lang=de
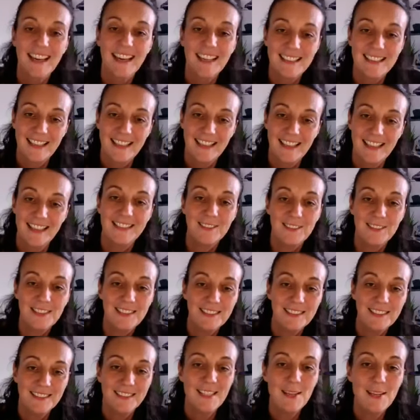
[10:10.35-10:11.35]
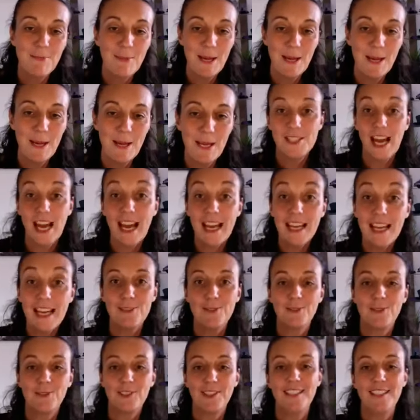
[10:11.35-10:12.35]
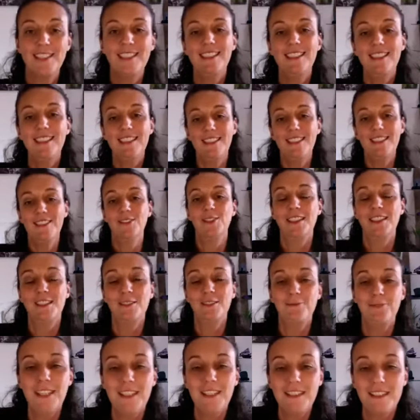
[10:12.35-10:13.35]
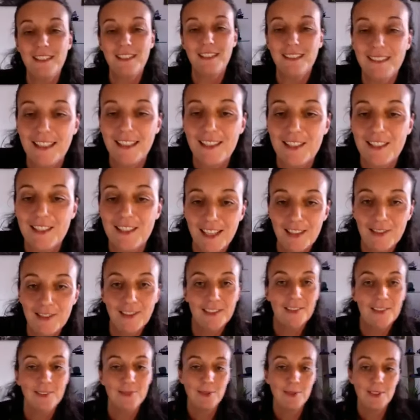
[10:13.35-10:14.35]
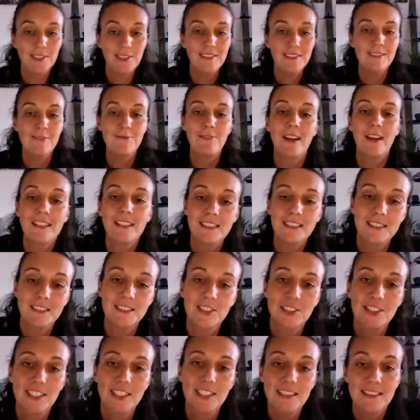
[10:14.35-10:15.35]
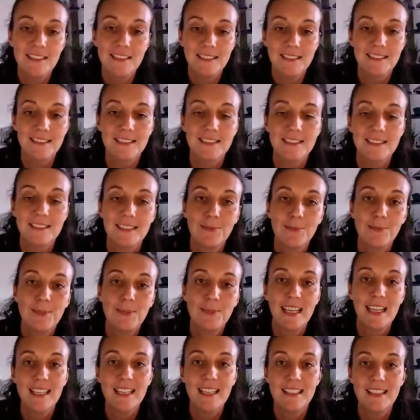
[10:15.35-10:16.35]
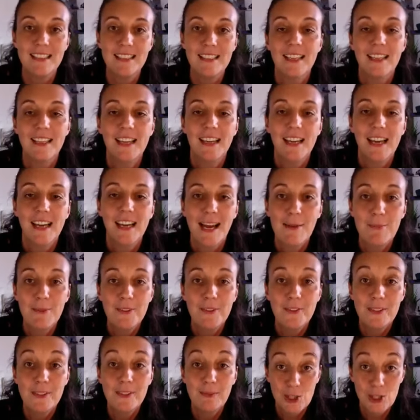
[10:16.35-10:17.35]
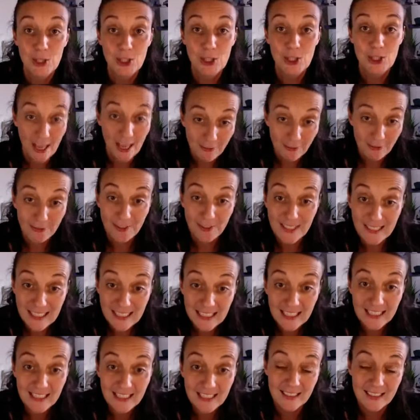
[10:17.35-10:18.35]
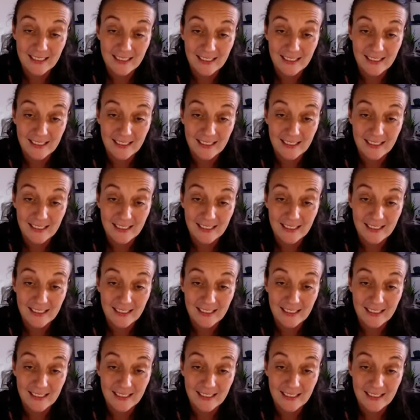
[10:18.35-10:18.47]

Also dieses Thema Entscheidungen oder die wichtigste Entscheidung, als du mir diese Frage gestellt hast, das hat mich echt ein bisschen beschäftigt.